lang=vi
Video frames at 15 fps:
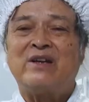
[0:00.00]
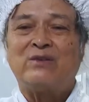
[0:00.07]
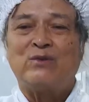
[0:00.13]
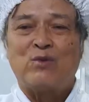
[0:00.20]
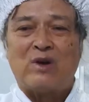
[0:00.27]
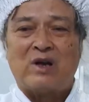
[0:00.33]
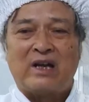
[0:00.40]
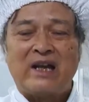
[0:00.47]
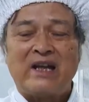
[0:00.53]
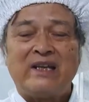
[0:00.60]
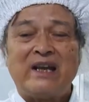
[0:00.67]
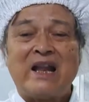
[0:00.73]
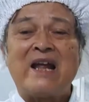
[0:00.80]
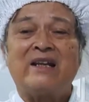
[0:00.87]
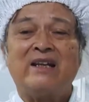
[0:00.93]
phần của cái
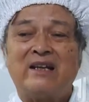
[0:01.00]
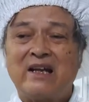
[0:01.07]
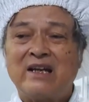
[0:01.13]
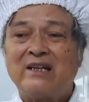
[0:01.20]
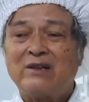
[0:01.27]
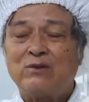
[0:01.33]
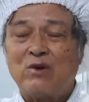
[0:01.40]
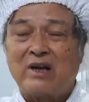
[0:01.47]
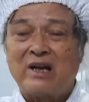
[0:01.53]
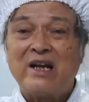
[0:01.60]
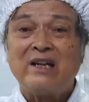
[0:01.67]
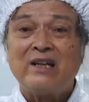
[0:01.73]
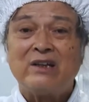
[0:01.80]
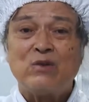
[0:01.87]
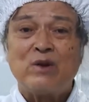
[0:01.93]
đạt được cái, của các
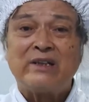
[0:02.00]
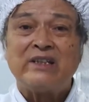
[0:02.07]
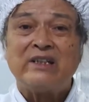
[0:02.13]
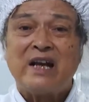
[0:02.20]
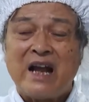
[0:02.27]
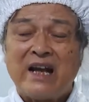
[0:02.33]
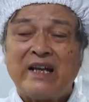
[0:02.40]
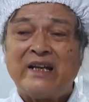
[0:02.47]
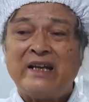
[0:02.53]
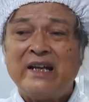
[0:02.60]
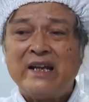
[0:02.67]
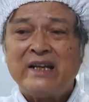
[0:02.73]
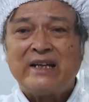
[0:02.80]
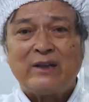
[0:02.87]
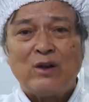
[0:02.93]
cơ quan chức năng ấy,
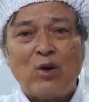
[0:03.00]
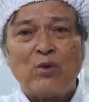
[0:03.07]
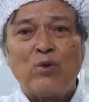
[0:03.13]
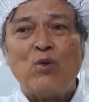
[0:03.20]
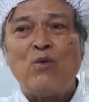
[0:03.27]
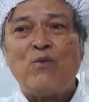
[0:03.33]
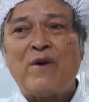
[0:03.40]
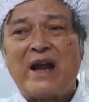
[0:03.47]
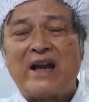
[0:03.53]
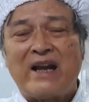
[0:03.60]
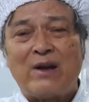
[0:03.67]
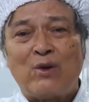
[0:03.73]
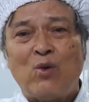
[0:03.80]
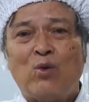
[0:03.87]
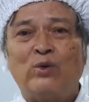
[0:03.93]
thì đội ngũ phải
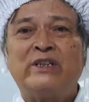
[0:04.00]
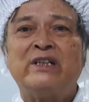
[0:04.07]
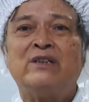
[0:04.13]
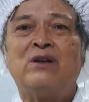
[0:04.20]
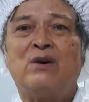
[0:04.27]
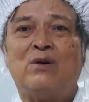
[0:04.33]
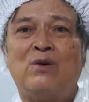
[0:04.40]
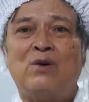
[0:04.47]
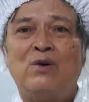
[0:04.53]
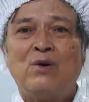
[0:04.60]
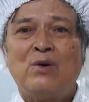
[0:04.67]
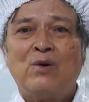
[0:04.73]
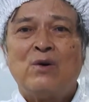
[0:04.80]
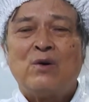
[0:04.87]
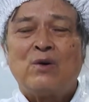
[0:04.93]
là đủ trình độ
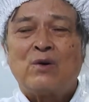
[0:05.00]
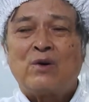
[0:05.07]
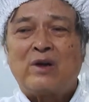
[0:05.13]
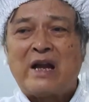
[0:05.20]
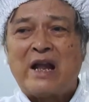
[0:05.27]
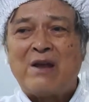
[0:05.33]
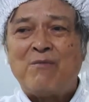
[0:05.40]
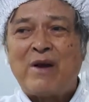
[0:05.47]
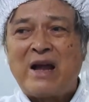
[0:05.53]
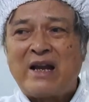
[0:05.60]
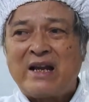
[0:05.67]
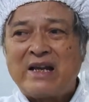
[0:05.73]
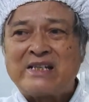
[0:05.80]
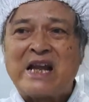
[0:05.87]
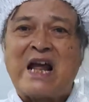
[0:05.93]
để
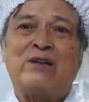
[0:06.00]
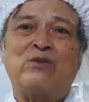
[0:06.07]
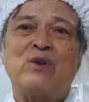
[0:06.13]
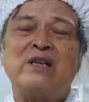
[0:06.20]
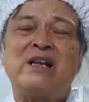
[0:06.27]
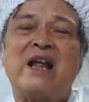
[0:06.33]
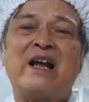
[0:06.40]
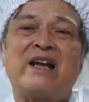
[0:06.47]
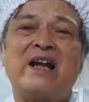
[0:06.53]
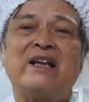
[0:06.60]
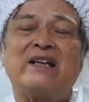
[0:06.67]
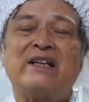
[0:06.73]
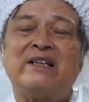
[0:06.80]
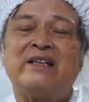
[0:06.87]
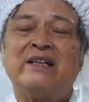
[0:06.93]
mà sản xuất ra các
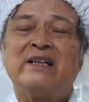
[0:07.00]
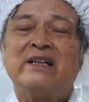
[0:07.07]
cái